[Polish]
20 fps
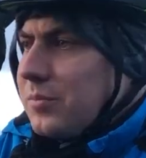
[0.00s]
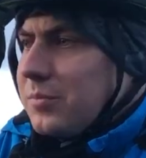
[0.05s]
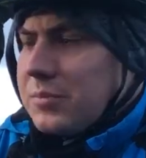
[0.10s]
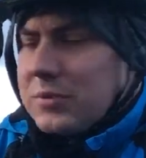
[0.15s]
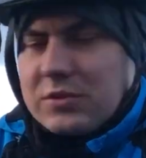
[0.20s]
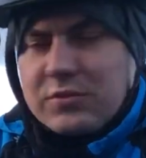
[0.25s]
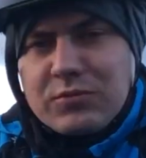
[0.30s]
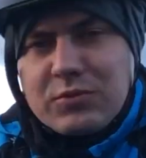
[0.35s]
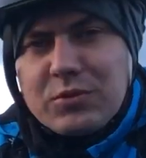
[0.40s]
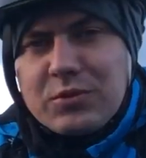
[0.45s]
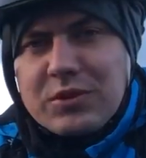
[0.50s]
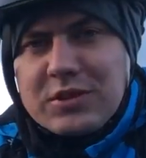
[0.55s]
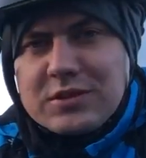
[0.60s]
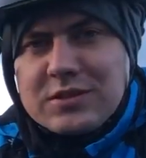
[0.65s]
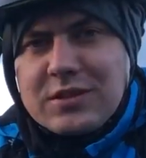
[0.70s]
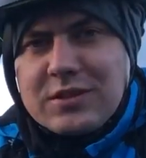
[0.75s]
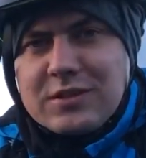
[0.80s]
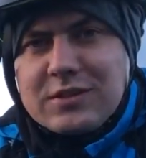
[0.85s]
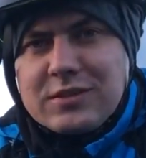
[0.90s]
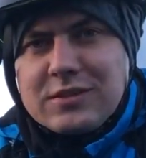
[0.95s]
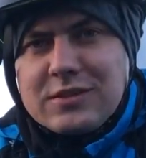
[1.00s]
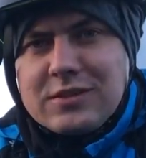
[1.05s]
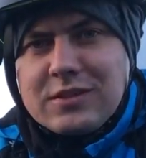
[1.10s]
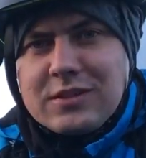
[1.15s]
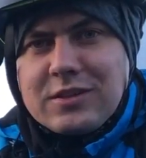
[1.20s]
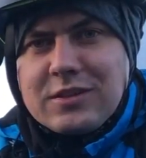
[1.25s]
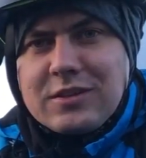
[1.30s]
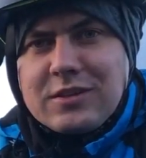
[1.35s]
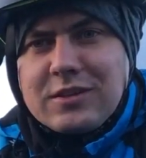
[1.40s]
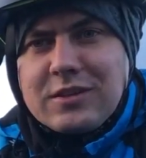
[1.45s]
Przywołuje
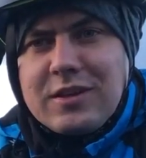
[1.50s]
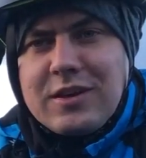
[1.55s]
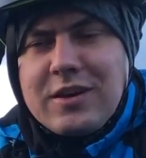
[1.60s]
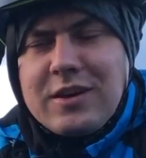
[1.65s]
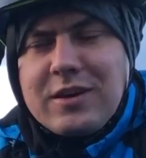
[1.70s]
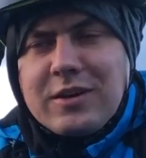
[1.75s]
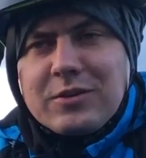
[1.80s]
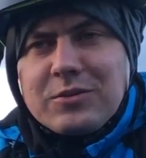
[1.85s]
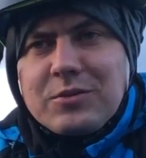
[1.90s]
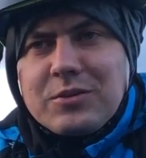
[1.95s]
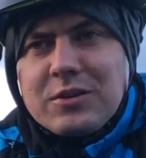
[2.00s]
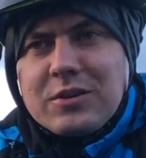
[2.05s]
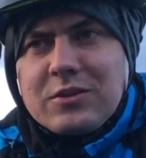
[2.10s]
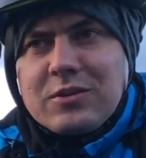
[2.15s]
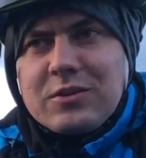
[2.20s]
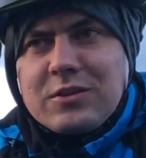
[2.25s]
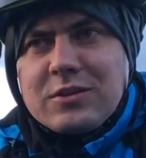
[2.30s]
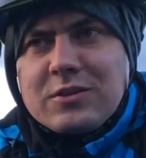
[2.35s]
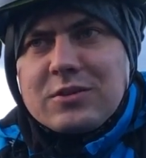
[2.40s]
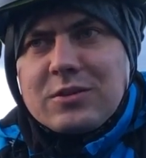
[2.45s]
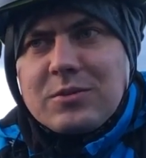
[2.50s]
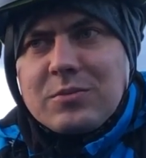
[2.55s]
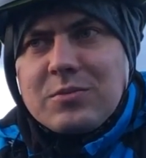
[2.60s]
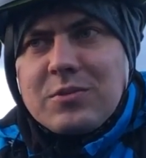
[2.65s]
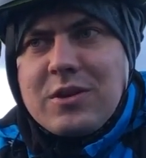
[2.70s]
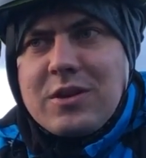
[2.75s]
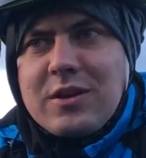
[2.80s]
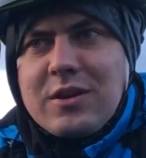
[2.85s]
statystyki, które dotyczą